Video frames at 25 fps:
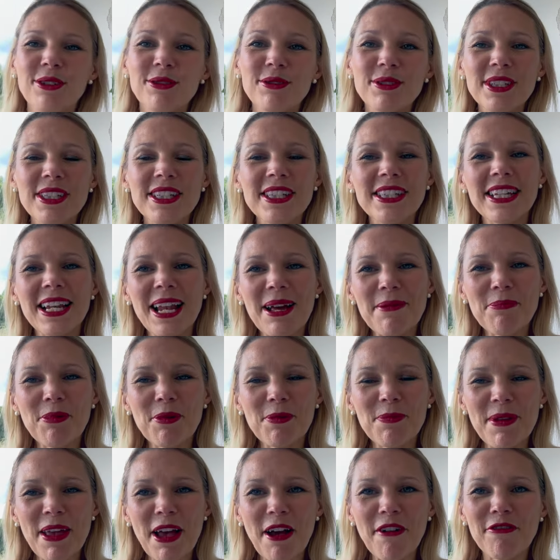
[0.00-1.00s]
donc si c'est la
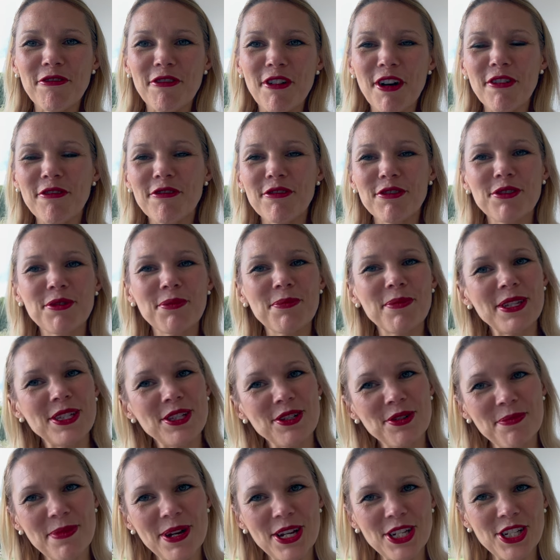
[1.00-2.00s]
première fois que vous tombez
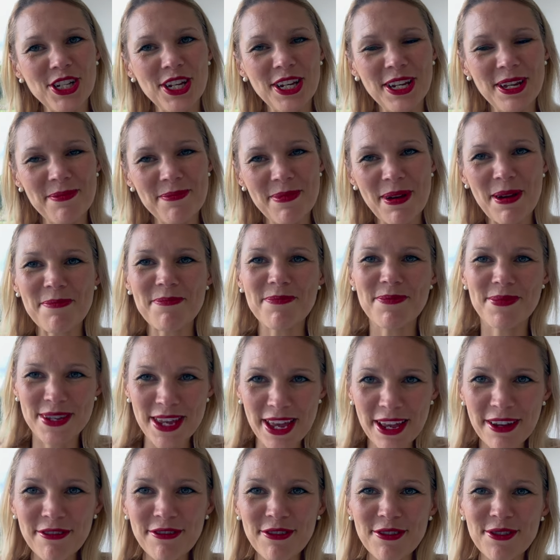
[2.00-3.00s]
sur ma chaîne, eh ben
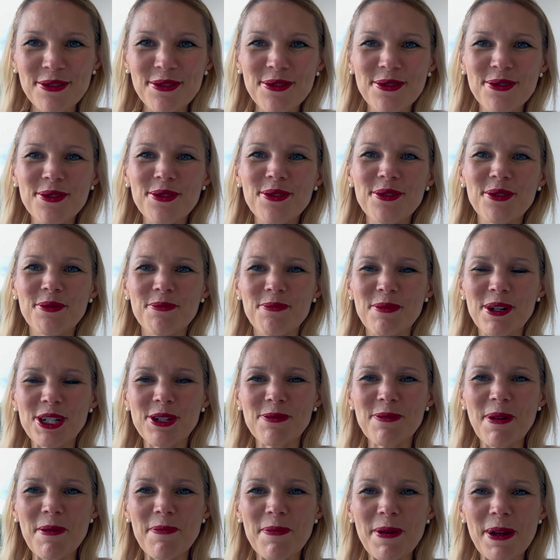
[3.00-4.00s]
bienvenue. Donc moi
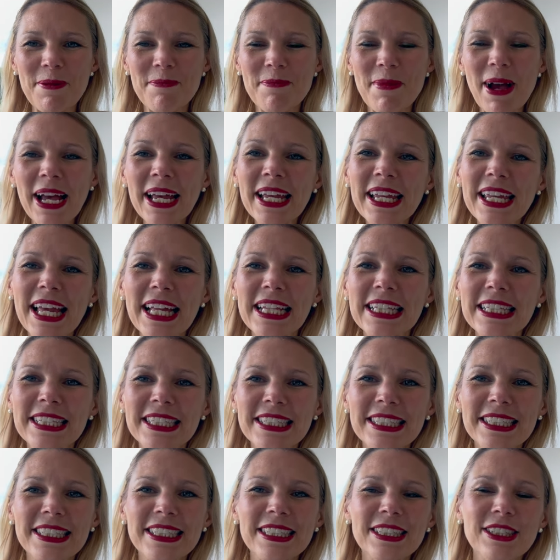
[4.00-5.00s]
je m'appelle
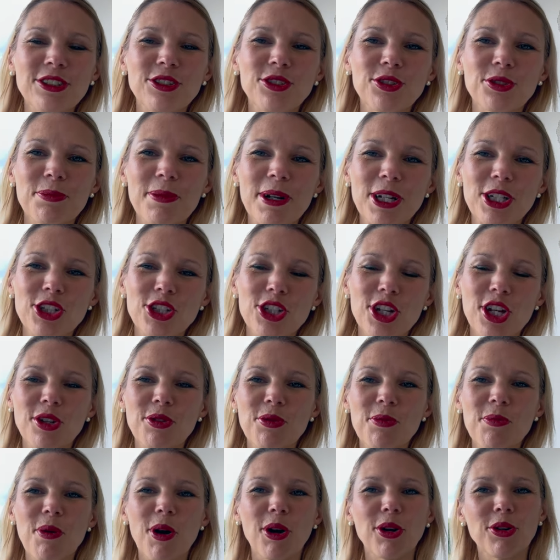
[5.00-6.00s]
Marie-Catherine et sur ma
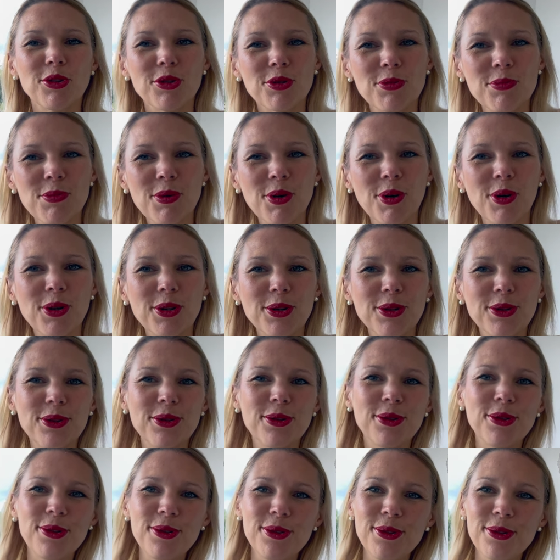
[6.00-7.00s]
chaîne on parle de mode,
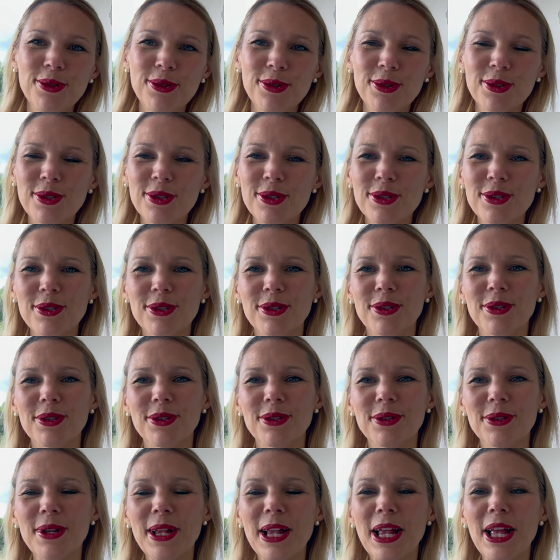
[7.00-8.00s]
de luxe,
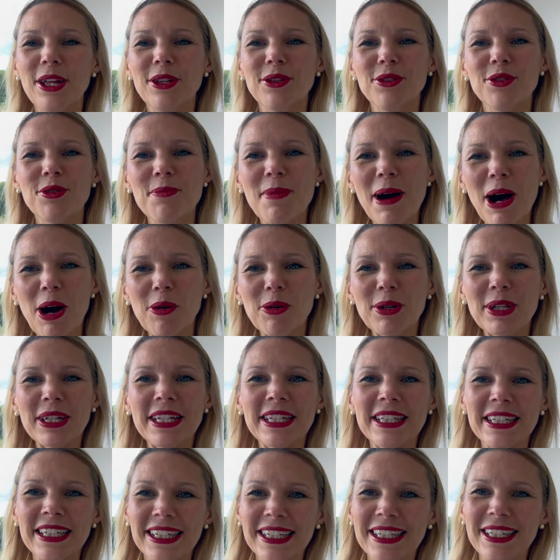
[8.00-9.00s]
euh, de
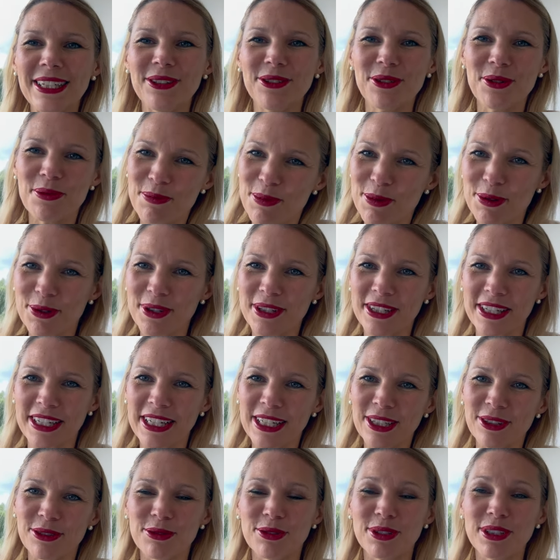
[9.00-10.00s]
maroquinerie, de
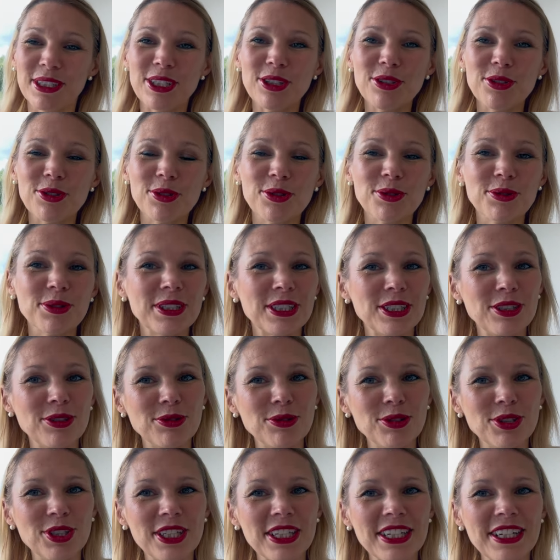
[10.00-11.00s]
beauté. Donc si ce sont des
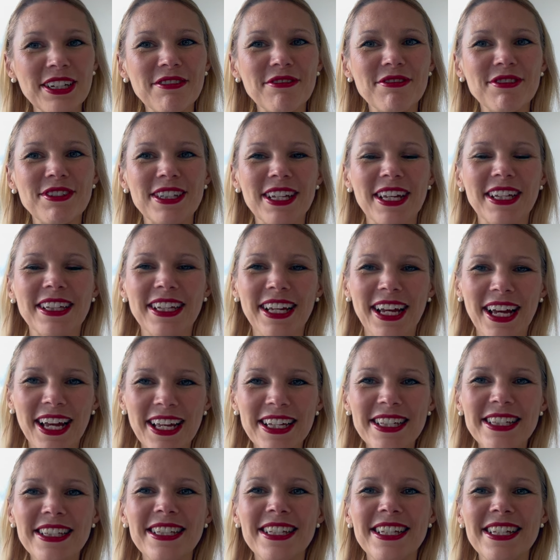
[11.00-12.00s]
sujets qui vous
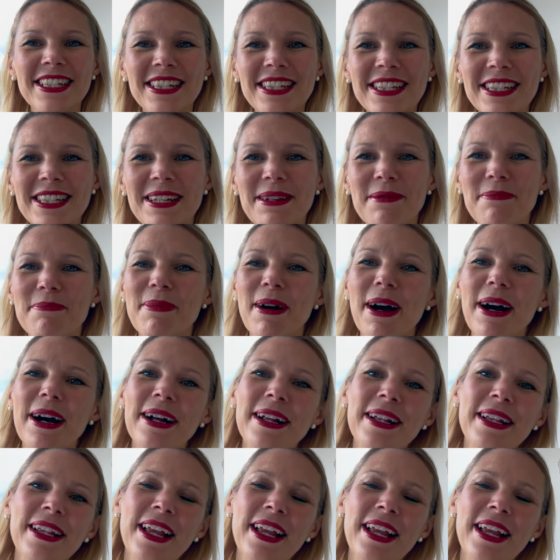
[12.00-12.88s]
intéressent, n'hésitez pas